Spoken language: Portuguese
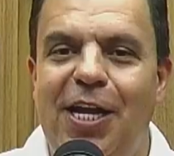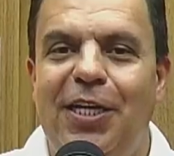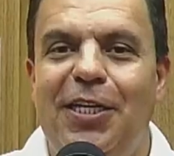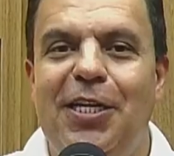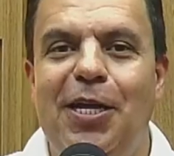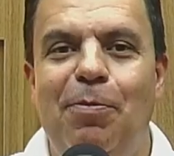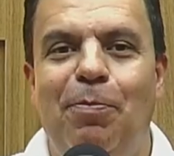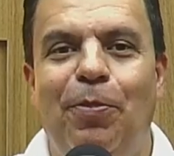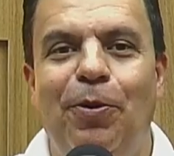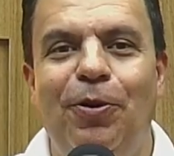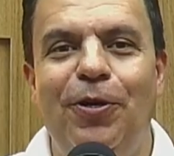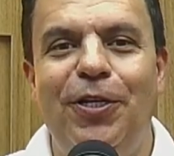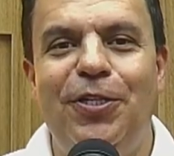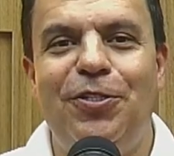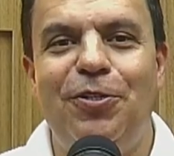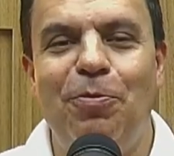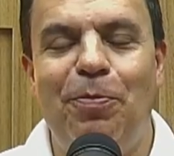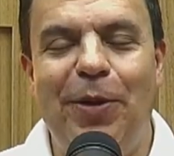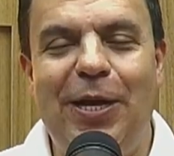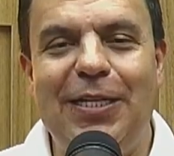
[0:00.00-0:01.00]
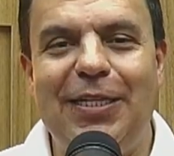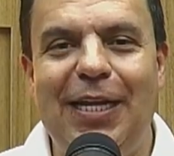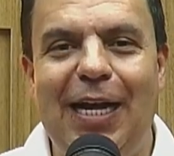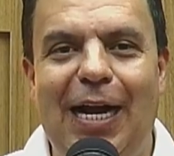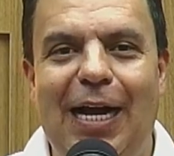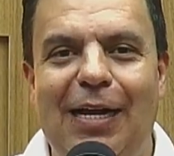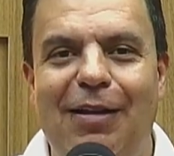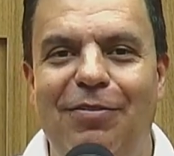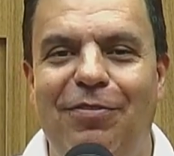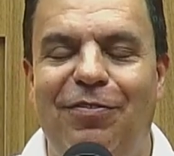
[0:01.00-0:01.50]
Depois o
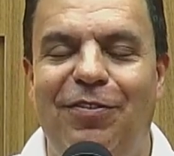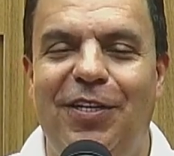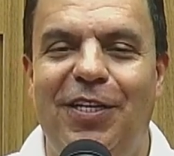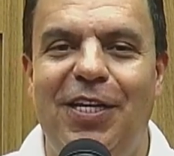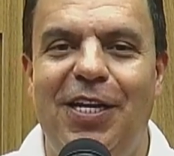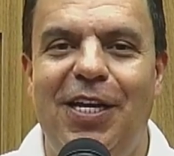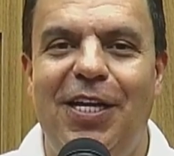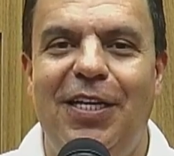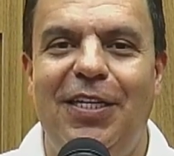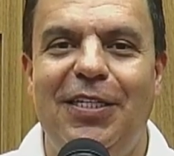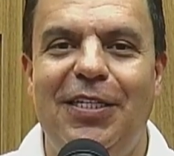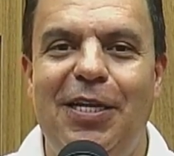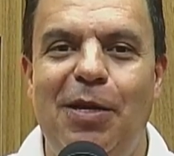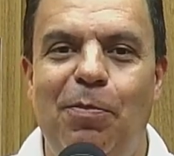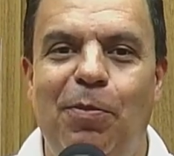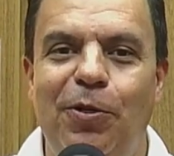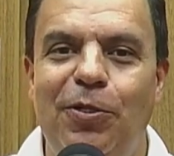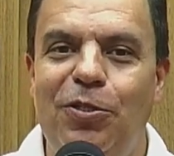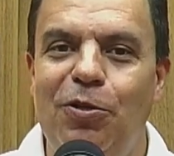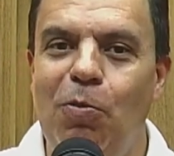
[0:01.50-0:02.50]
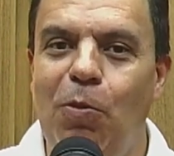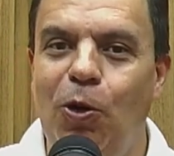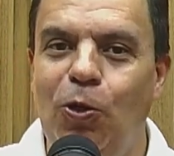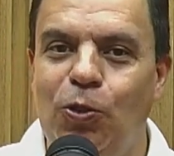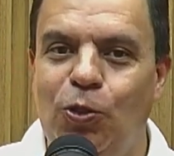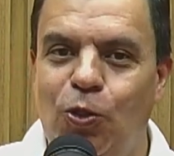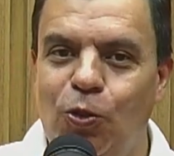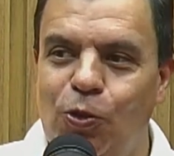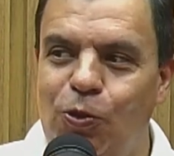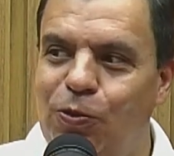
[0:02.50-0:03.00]
pendrive. Depois o
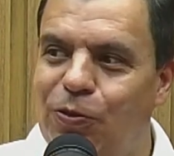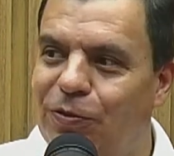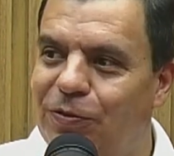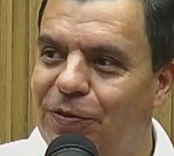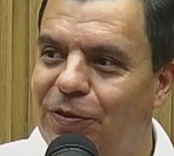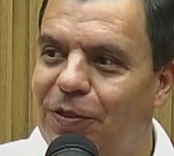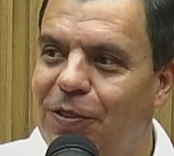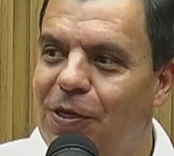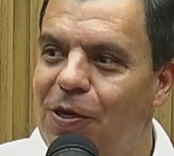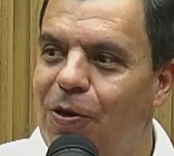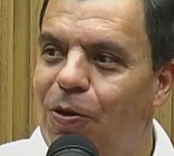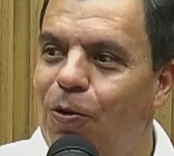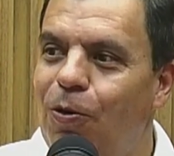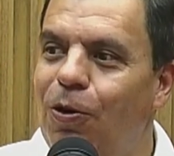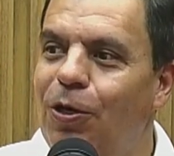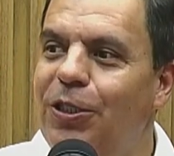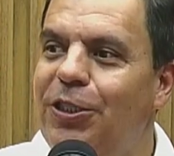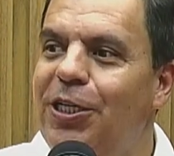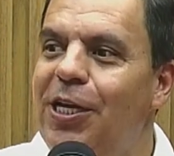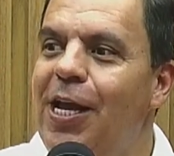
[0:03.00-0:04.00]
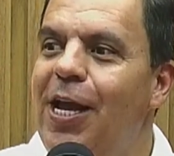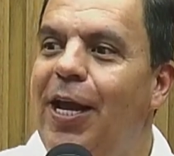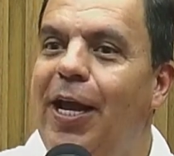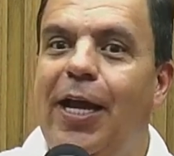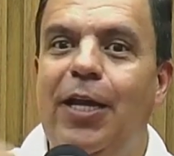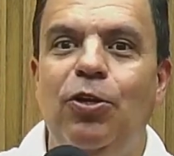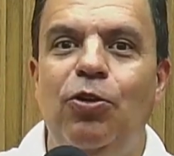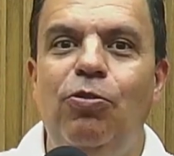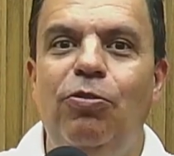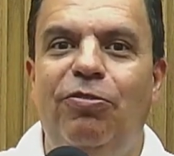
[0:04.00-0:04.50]
Bluetooth. E hoje, é hoje é nuvem.
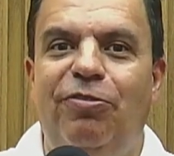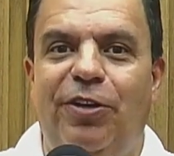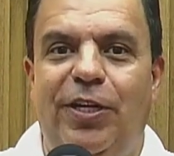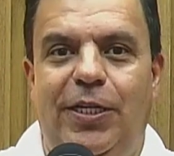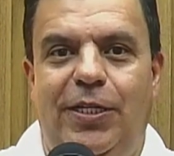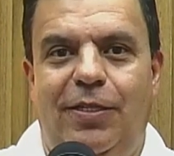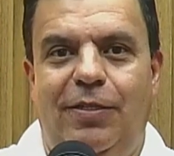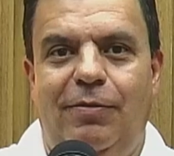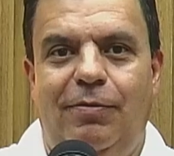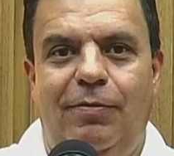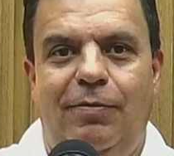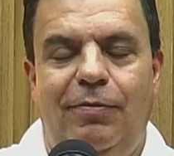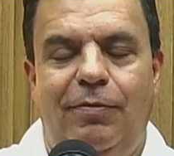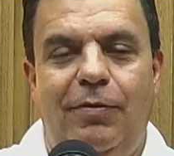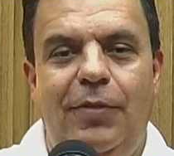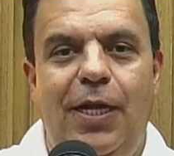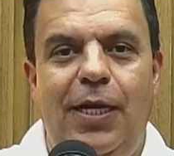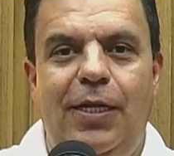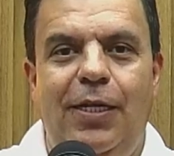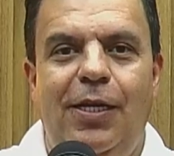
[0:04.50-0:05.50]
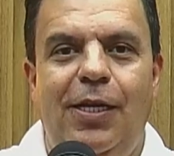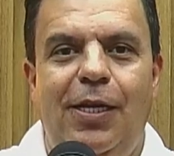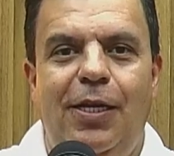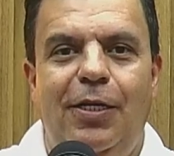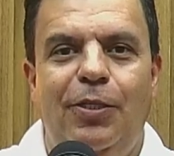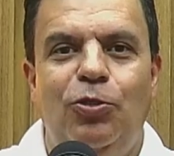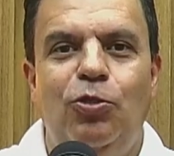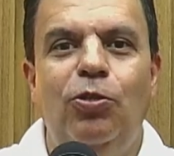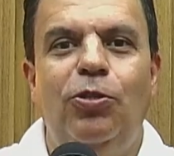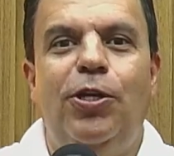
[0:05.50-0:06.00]
É nuvem. né?
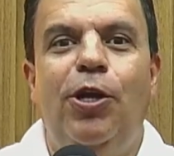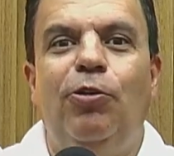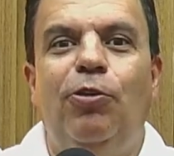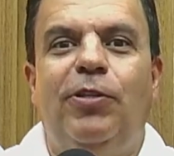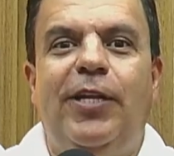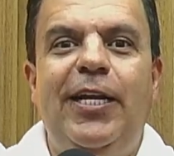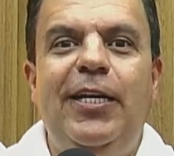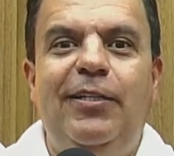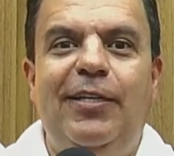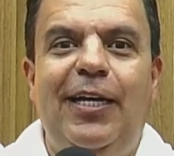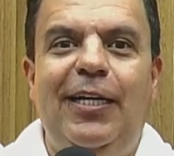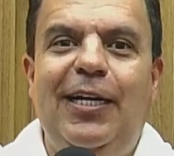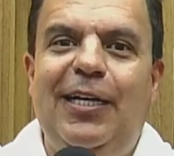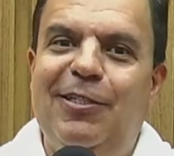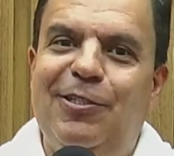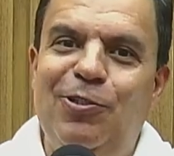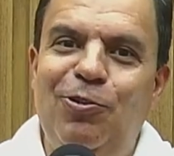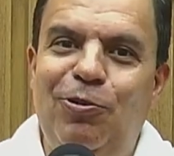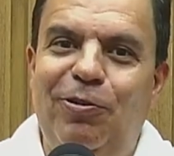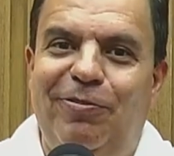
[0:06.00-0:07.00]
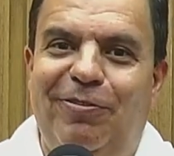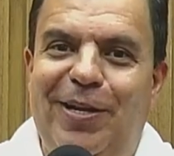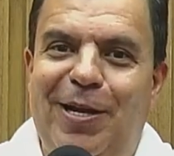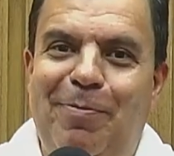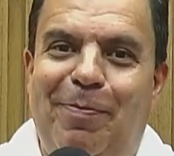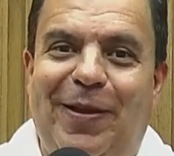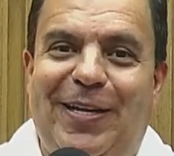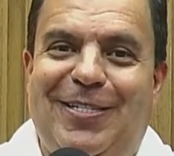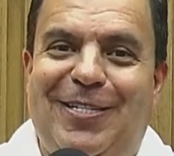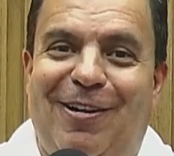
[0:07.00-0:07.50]
Tudo que eu tenho está nas nuvens,
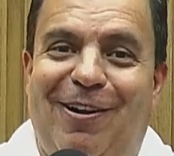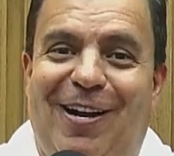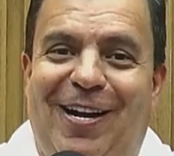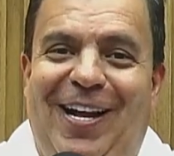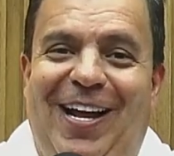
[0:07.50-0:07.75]
pessoal?